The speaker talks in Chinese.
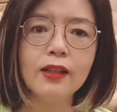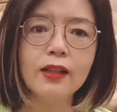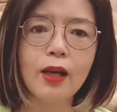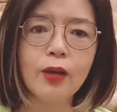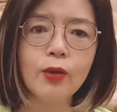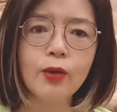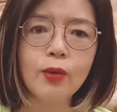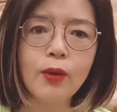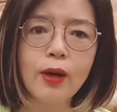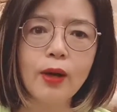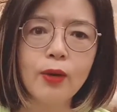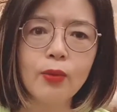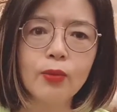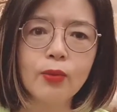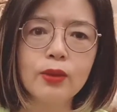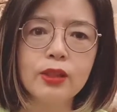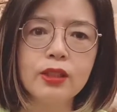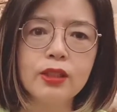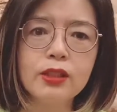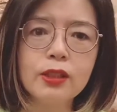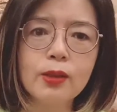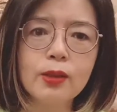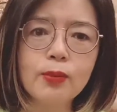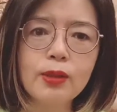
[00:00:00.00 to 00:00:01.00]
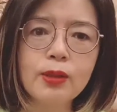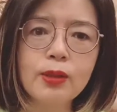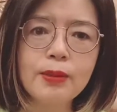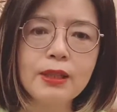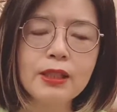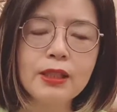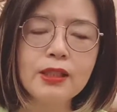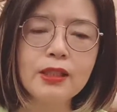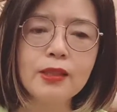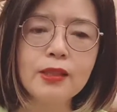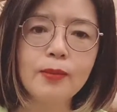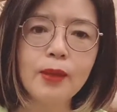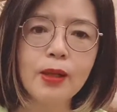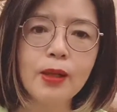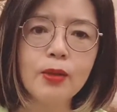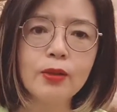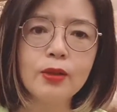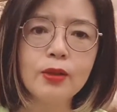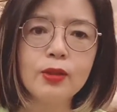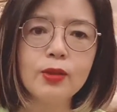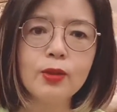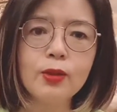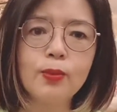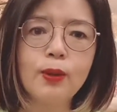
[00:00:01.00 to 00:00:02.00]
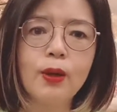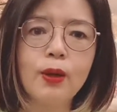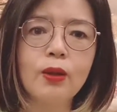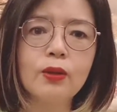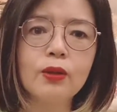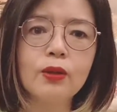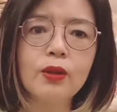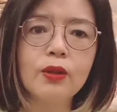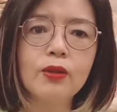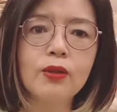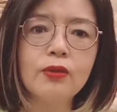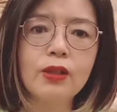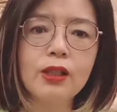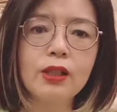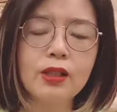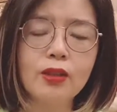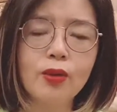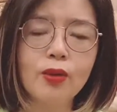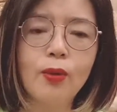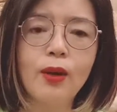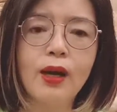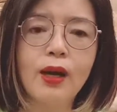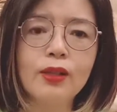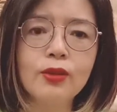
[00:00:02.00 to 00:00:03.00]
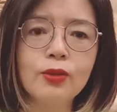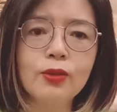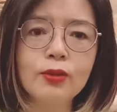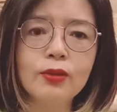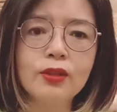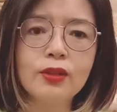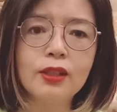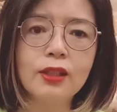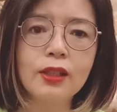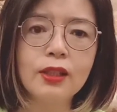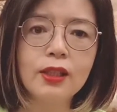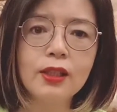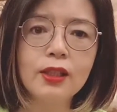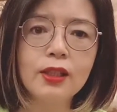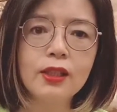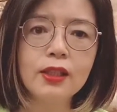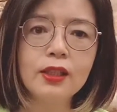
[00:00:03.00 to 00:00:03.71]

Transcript: 难怪我这莫名其妙的就跑到温哥华去了，